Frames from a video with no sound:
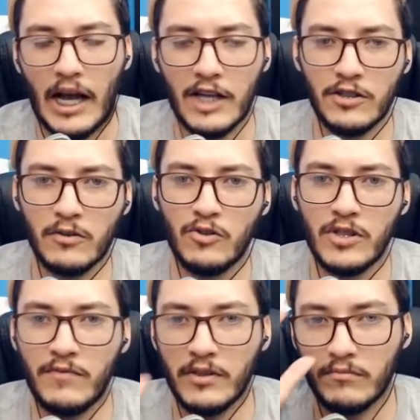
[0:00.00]
Acho,
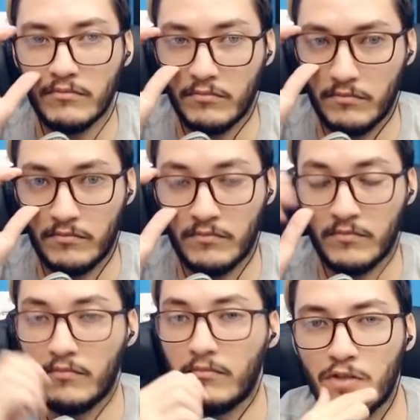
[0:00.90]
inclusive...
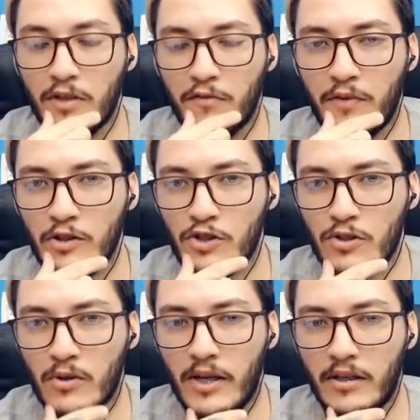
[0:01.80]
Ativou o efeito
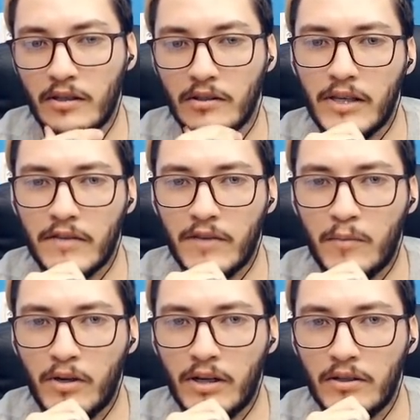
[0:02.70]
destrói, né? E que vai
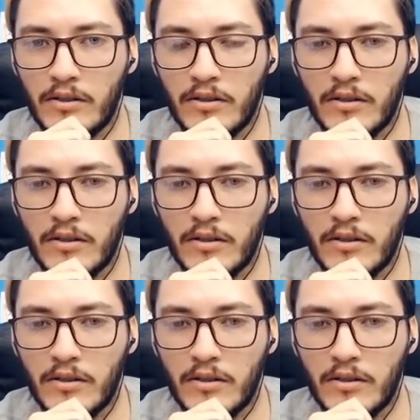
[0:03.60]
embora.